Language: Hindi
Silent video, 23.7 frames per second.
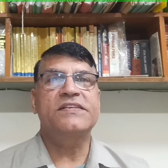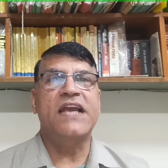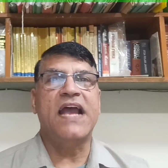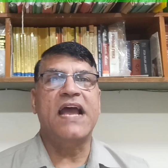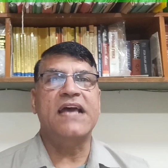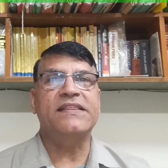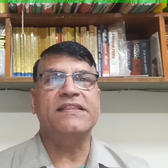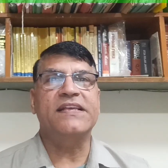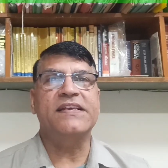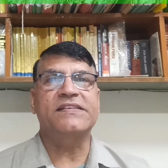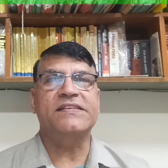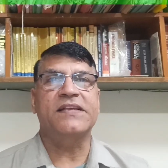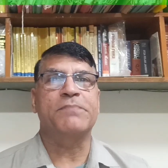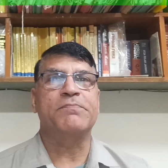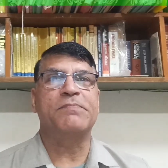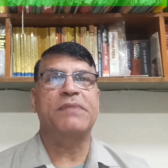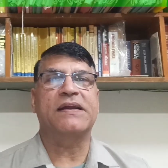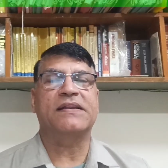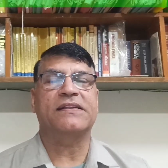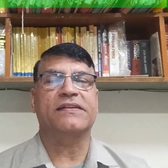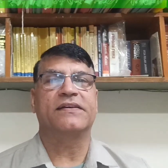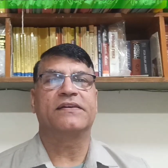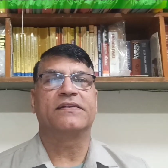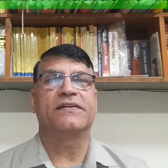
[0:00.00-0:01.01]
6
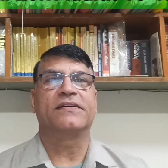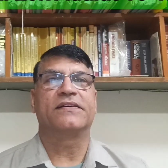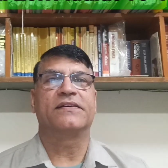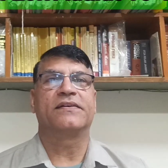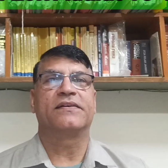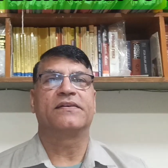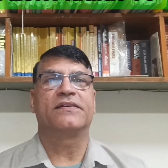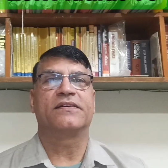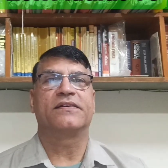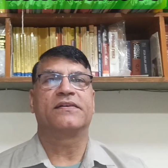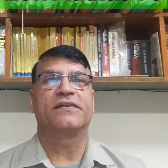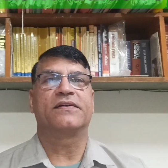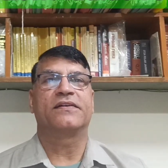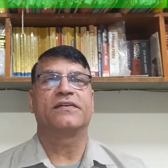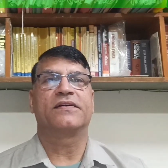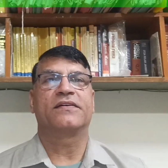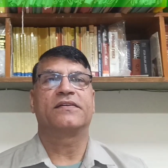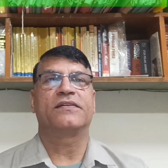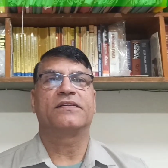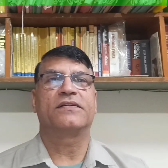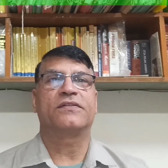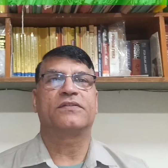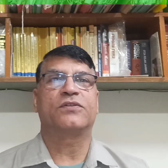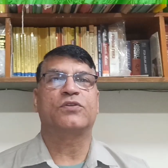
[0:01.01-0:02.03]
दिसंबर
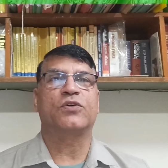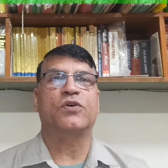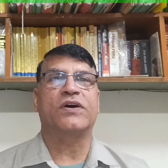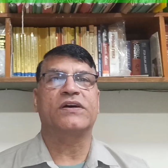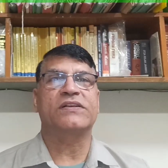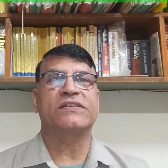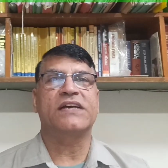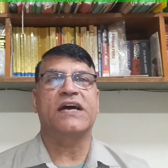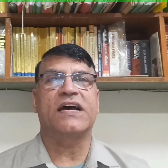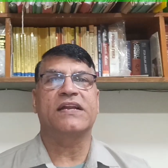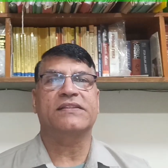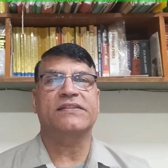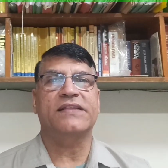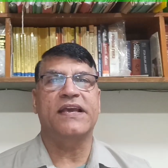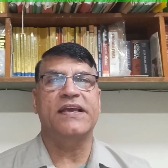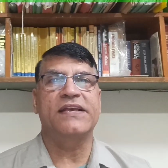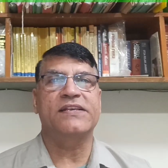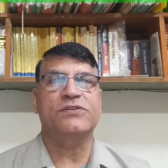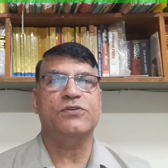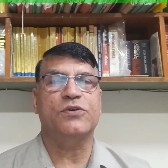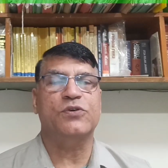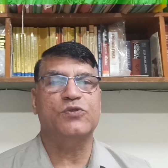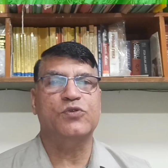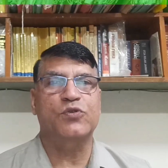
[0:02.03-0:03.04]

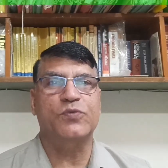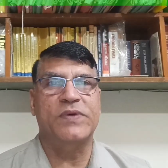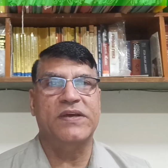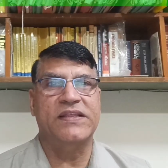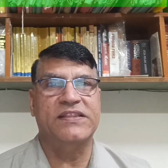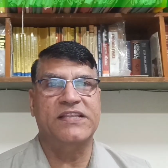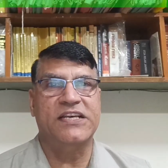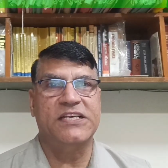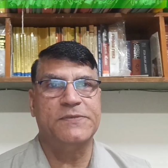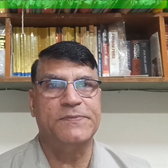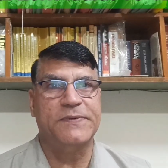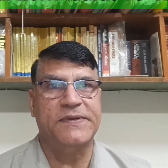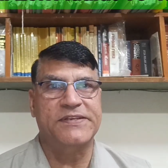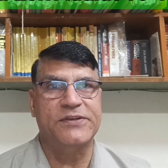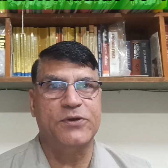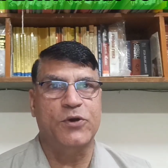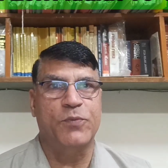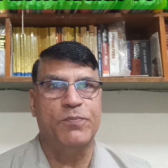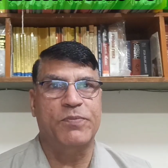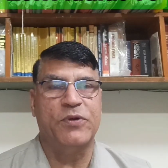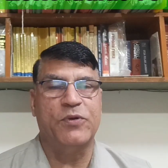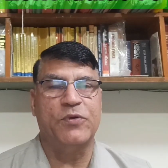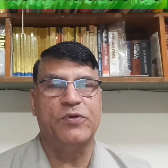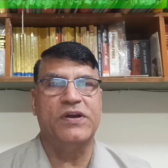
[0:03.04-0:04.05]
2023 को सुबह 10 बजे
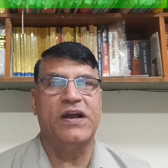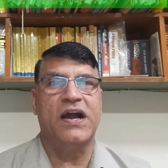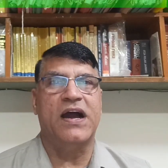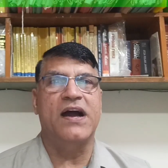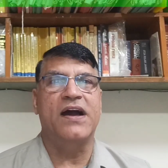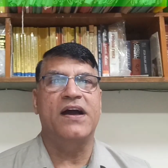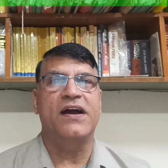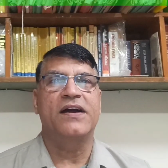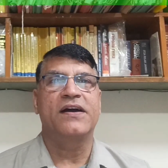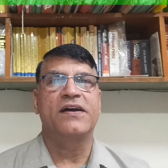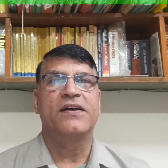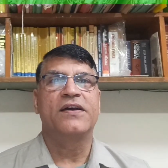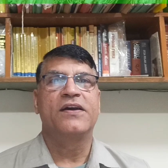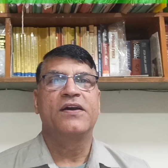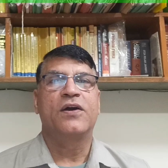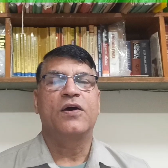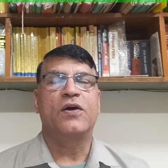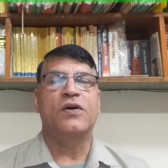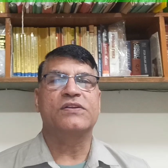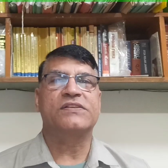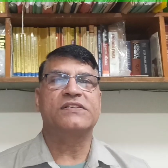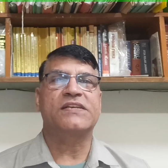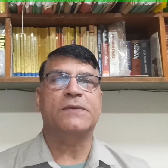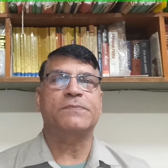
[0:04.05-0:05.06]
ओपन होगा
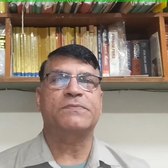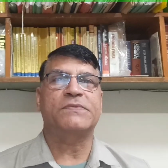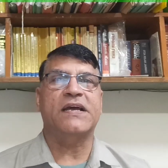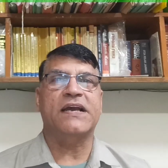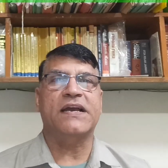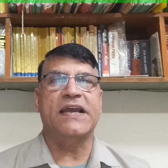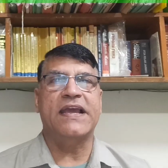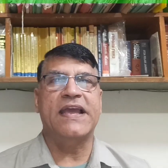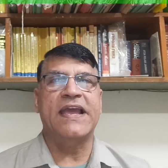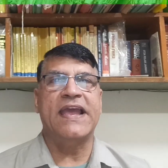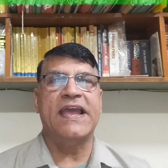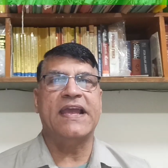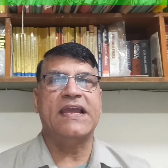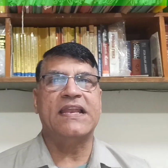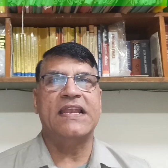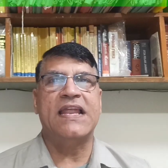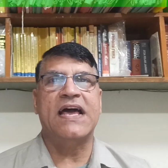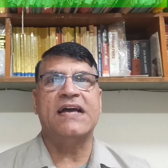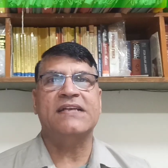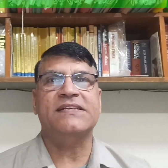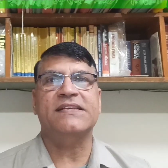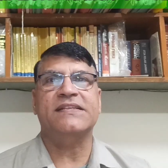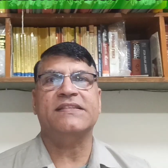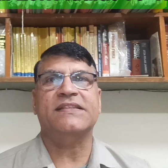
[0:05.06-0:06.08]
और जब तक एक
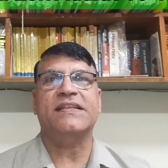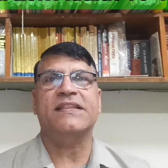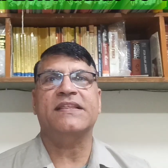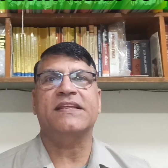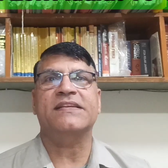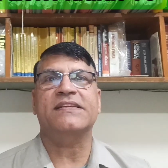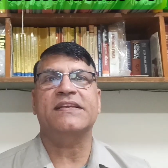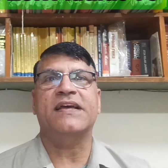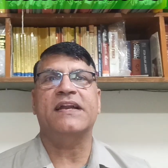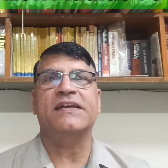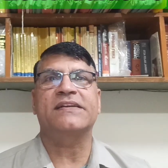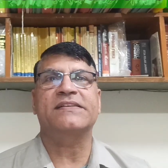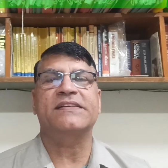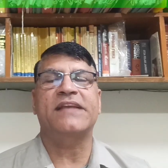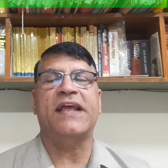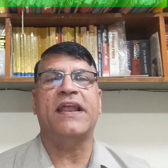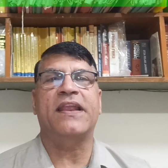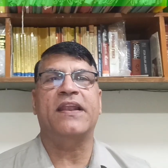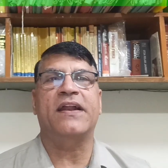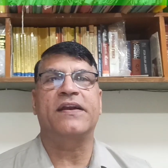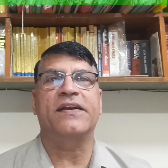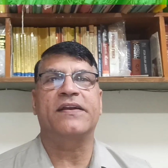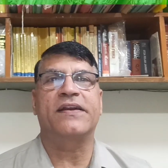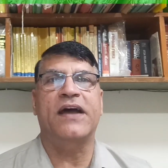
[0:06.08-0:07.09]
लाख सत्तर हज़ार
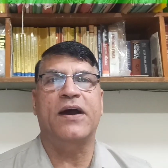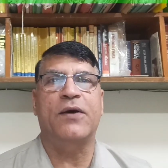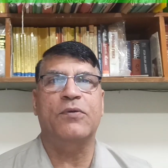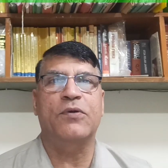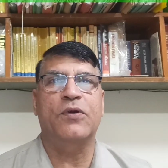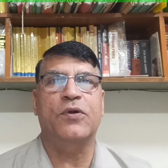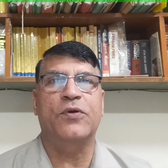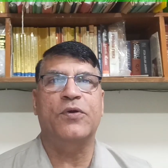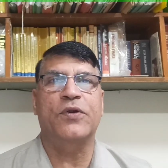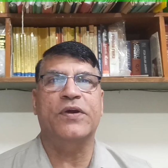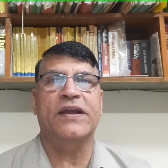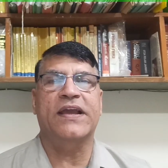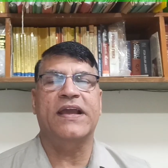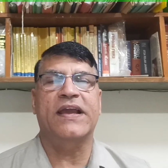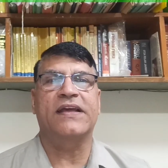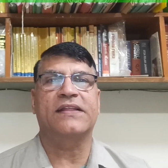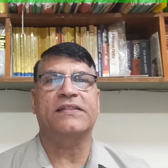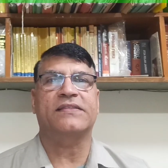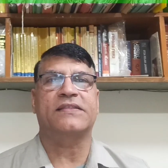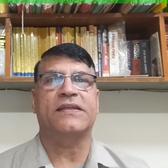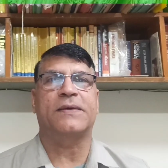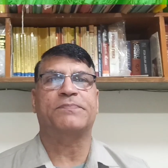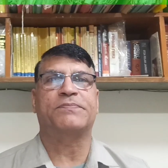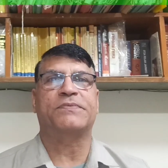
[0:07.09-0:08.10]
चालन डाउनलोड होंगे
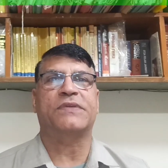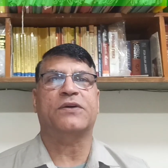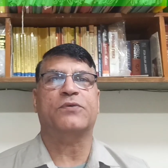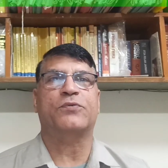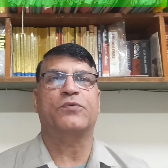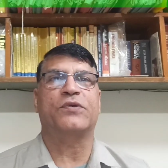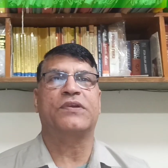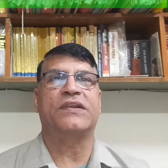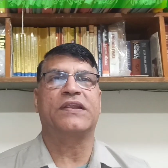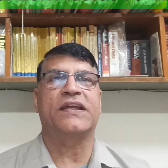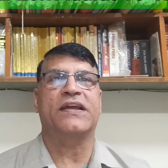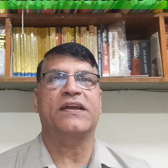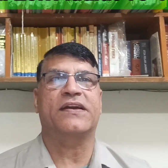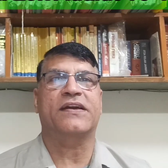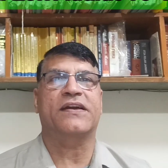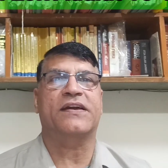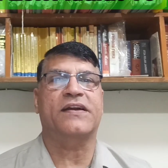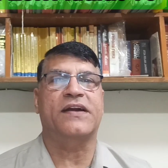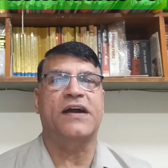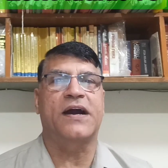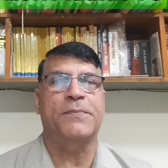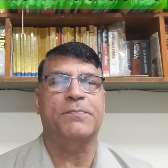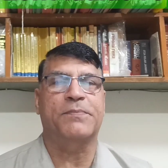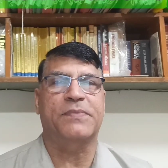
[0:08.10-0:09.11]
तब तक वो लिंक
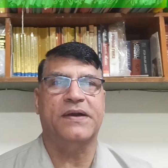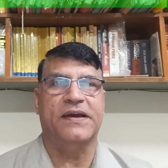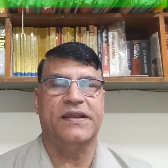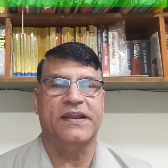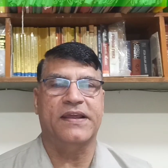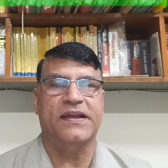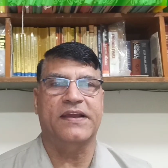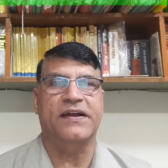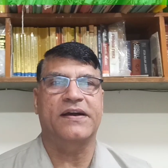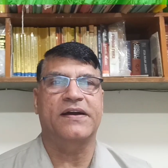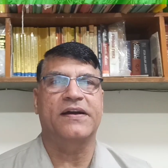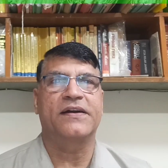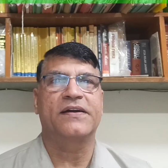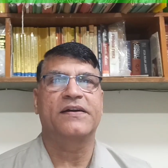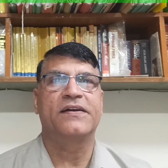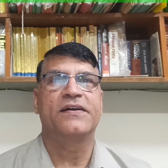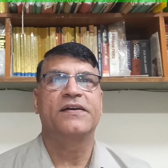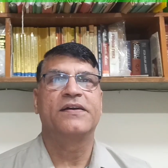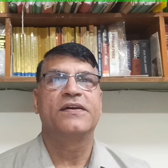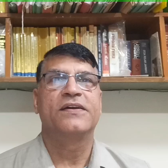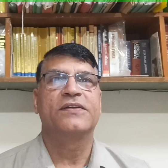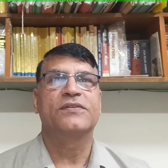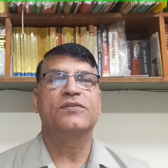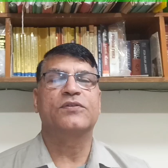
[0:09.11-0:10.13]
काम करेगा
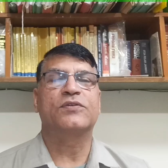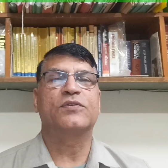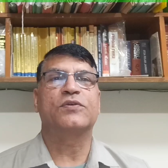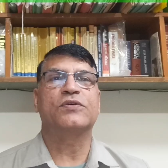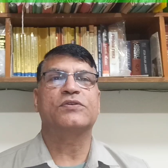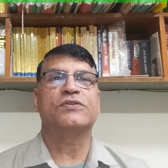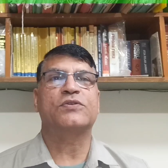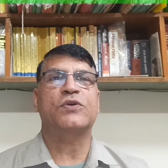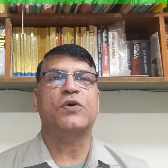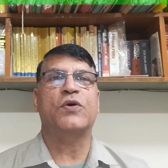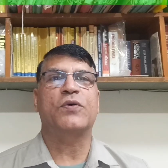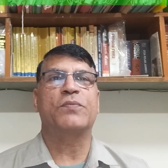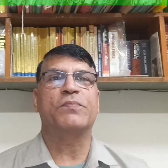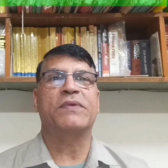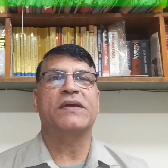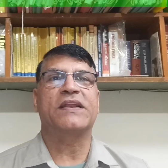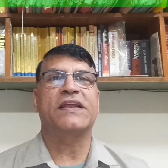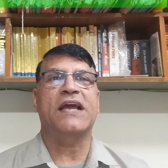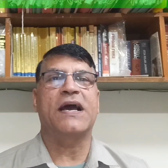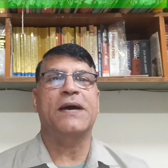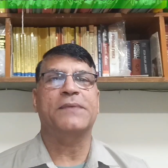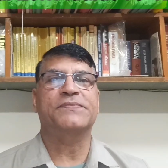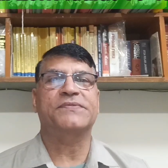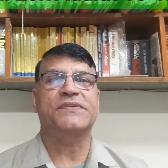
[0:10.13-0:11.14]
तो दोस्तों
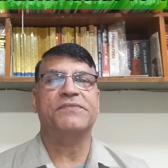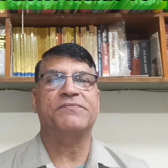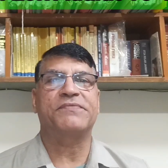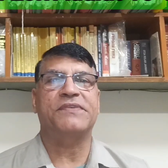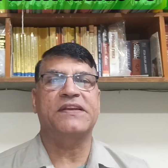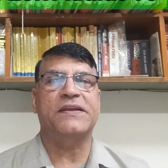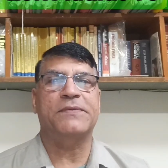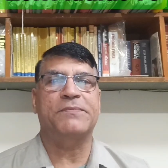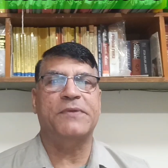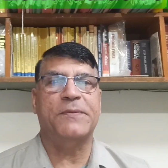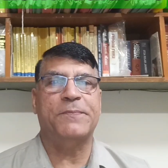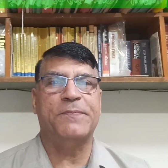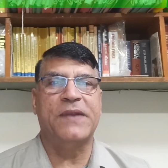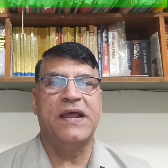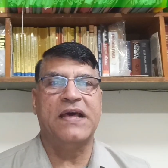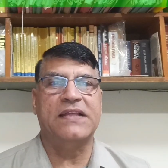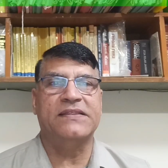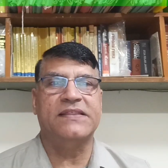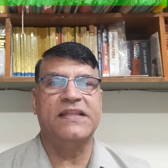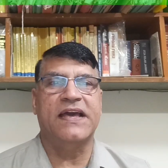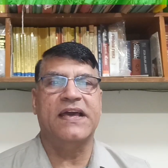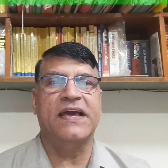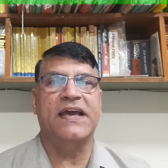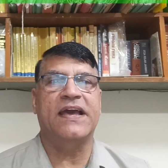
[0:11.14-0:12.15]
मेरी आपसे विनम्र
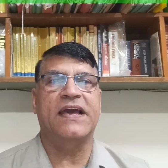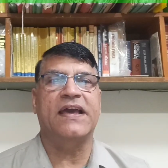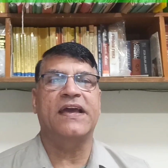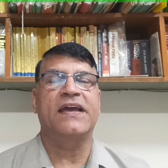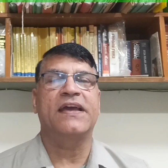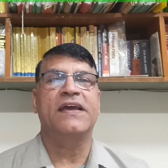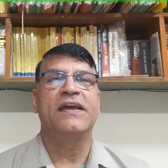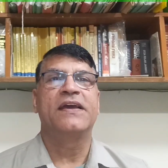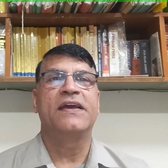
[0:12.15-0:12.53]
प्रार्थना है